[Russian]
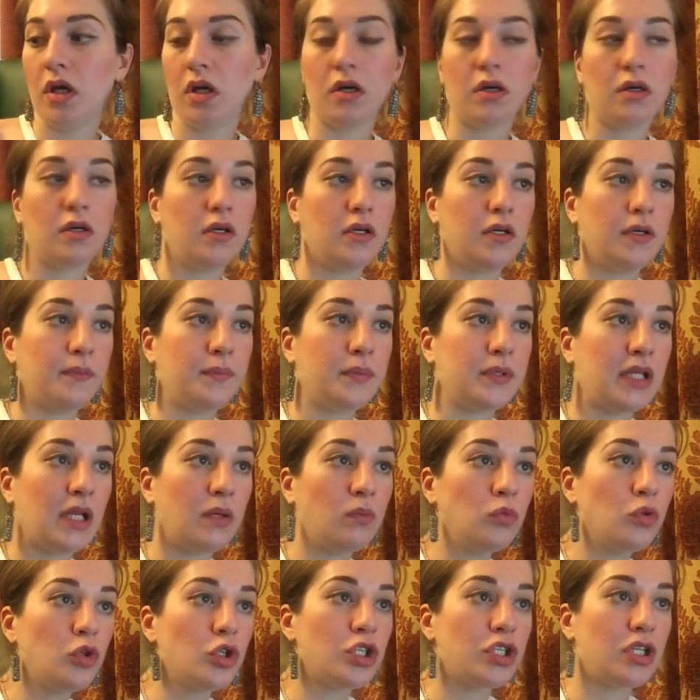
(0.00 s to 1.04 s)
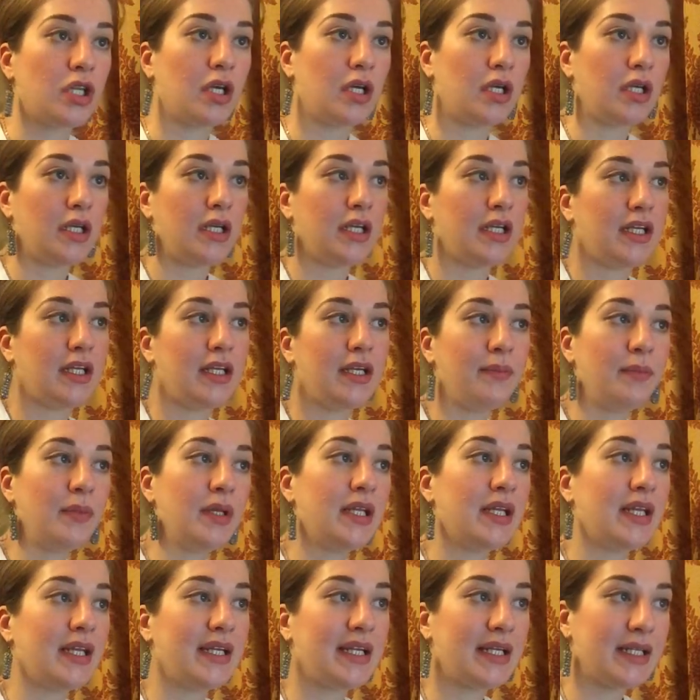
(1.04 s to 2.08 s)
Э, потому что
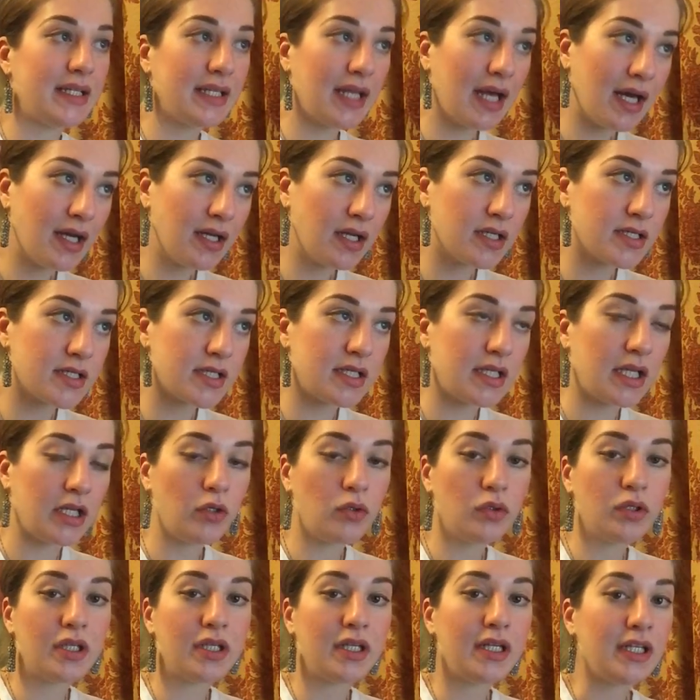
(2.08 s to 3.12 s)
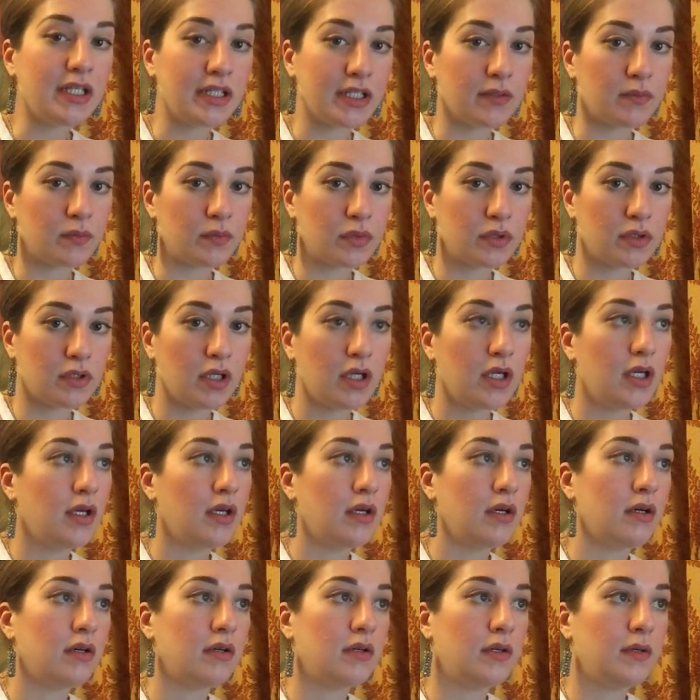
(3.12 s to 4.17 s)
именно гитара задает ритм.
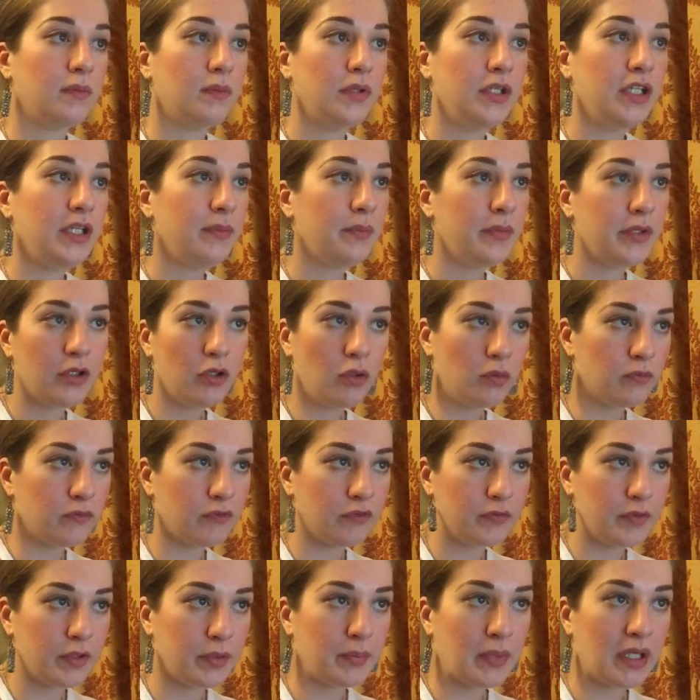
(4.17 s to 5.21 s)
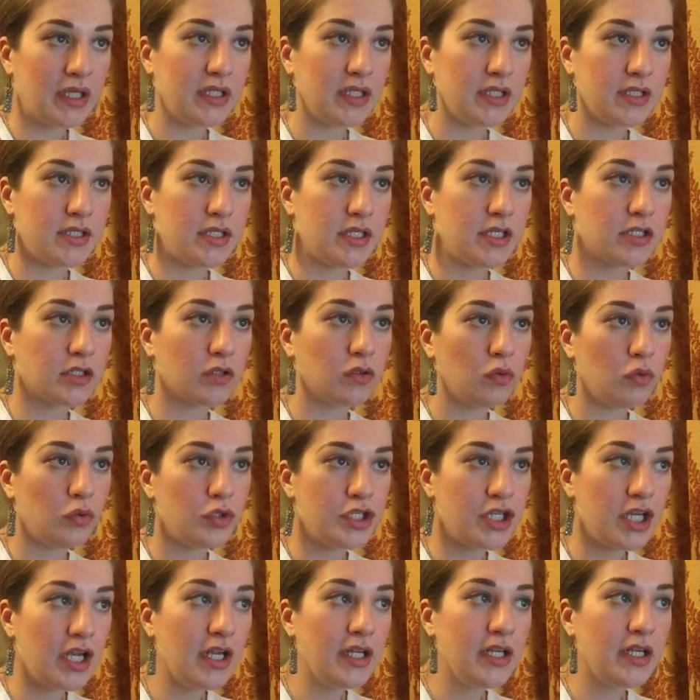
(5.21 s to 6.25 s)
Э, мы не берем во внимание те
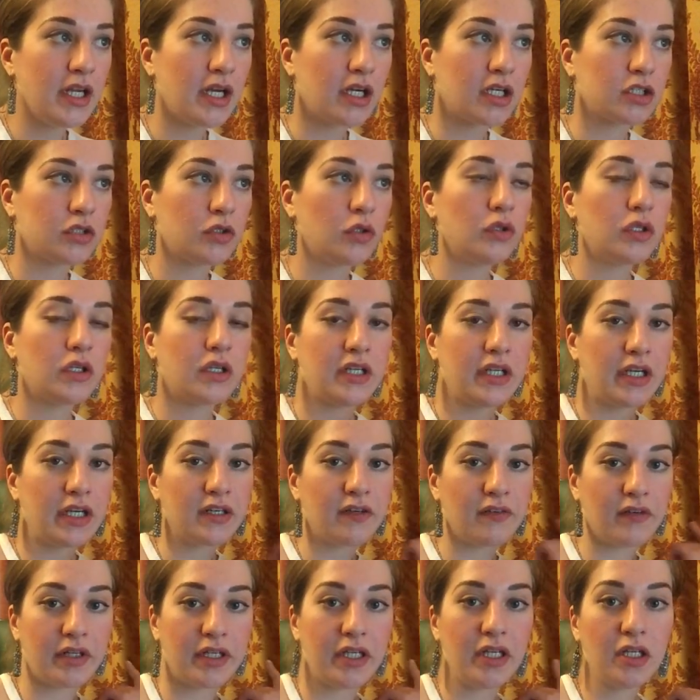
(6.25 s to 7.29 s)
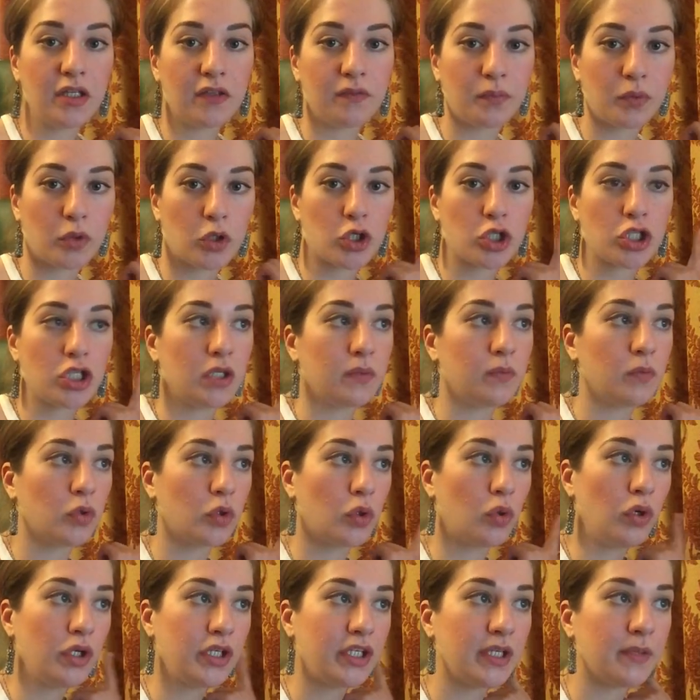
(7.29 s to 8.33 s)
исключения, о которых я говорила в прошлом
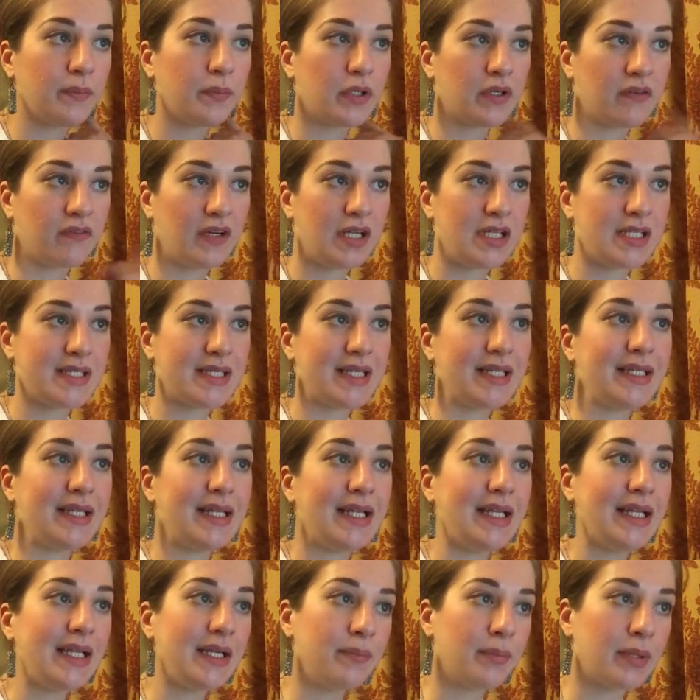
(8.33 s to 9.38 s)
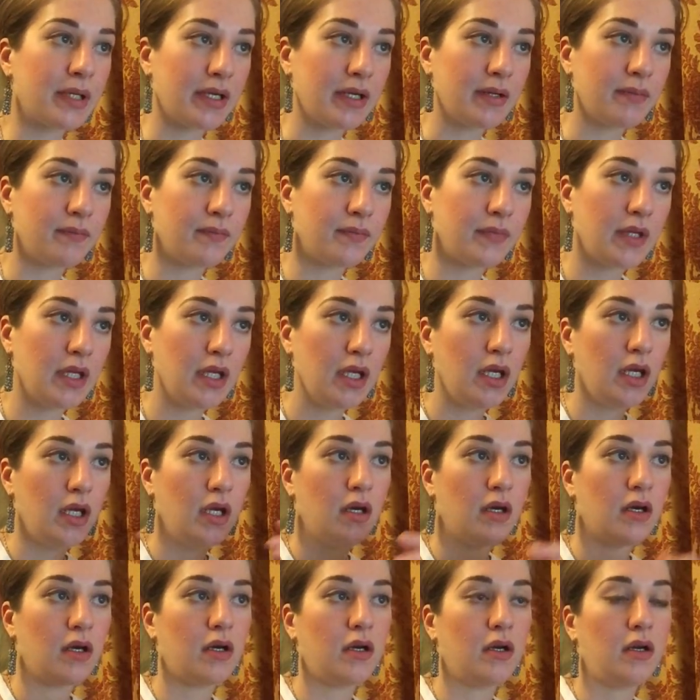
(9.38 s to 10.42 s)
уроке про фальсеты либры.
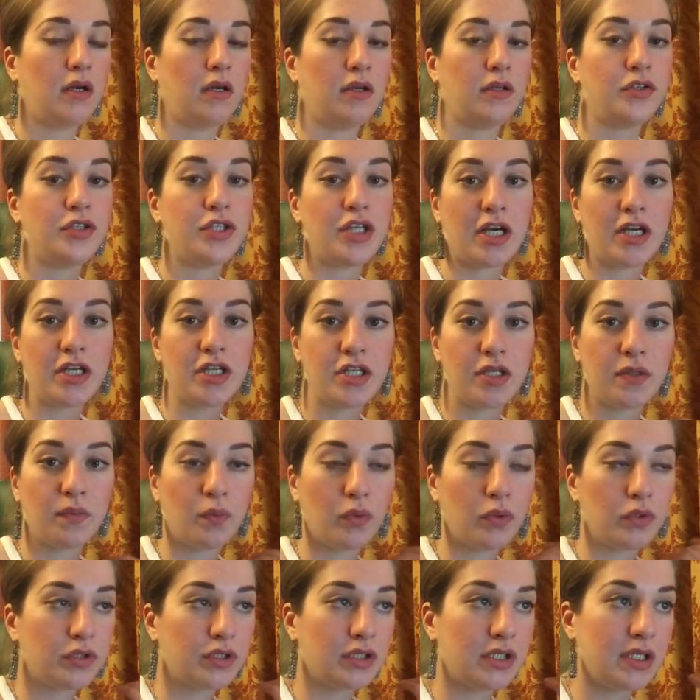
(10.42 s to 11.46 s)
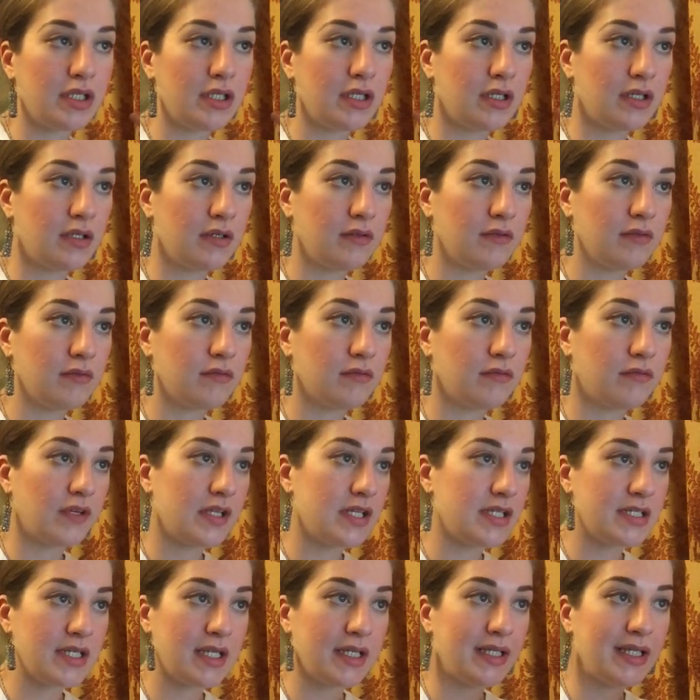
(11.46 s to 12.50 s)
Э, чаще после
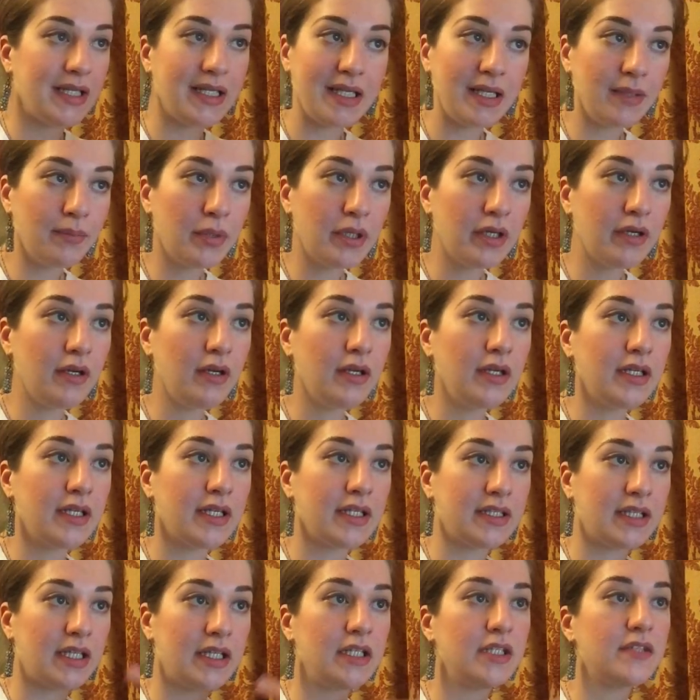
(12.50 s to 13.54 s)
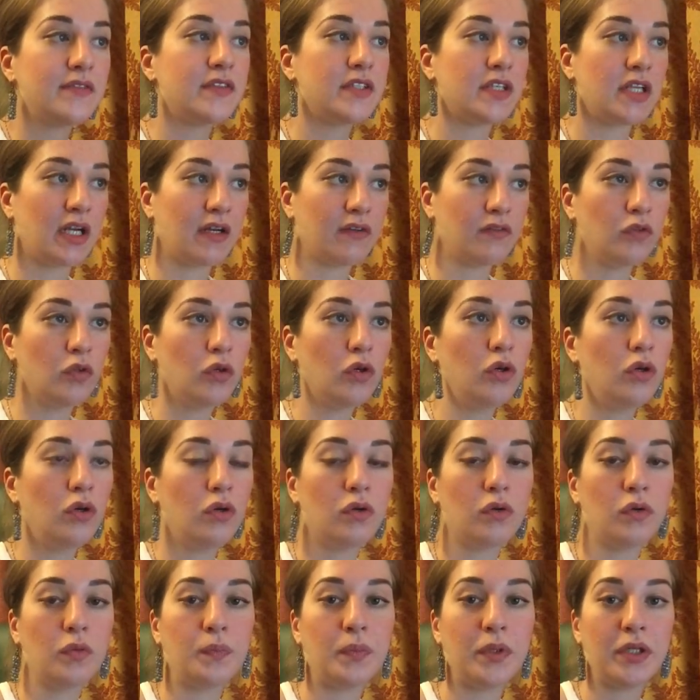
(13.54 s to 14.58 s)
фальсеты либры гитарист все равно
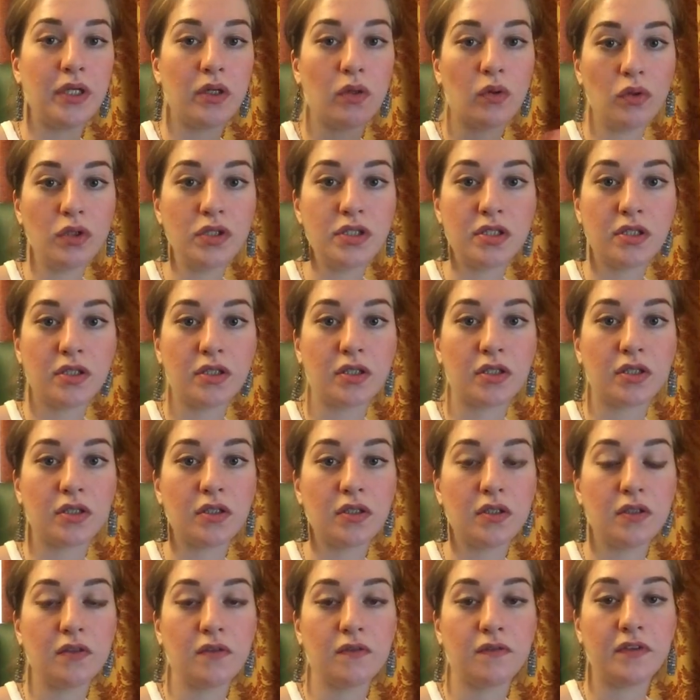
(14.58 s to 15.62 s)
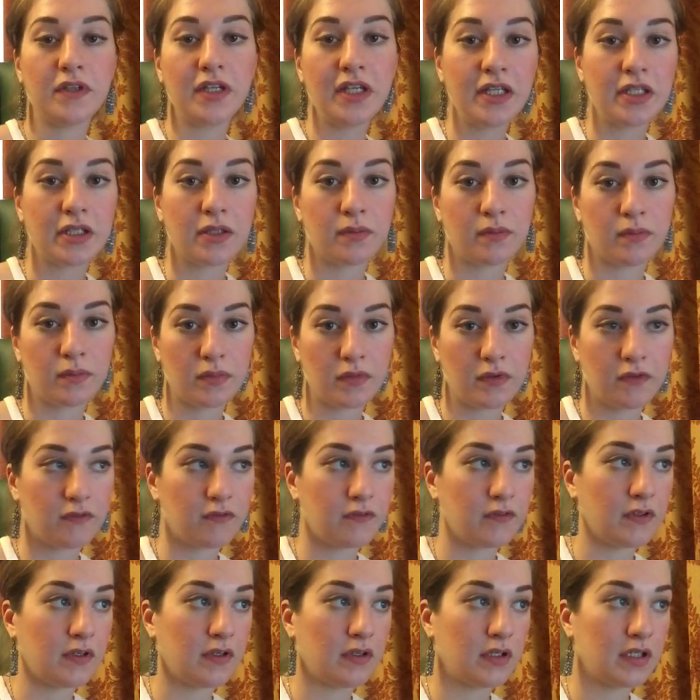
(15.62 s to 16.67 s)
переходит в ритм,
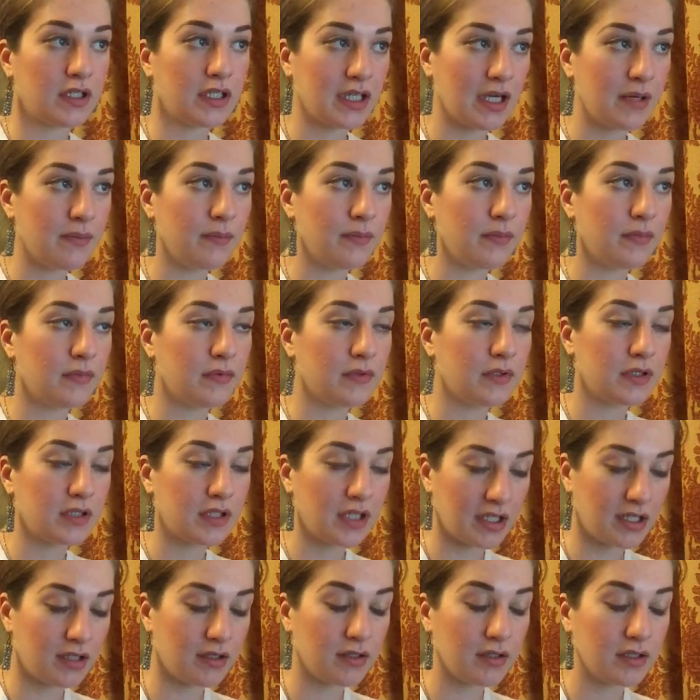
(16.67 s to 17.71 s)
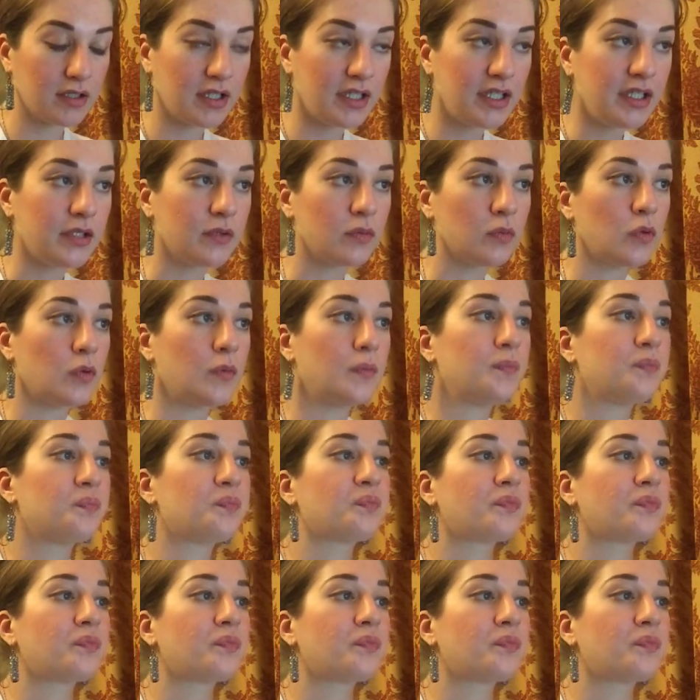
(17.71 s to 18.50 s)
в, к, к ритму.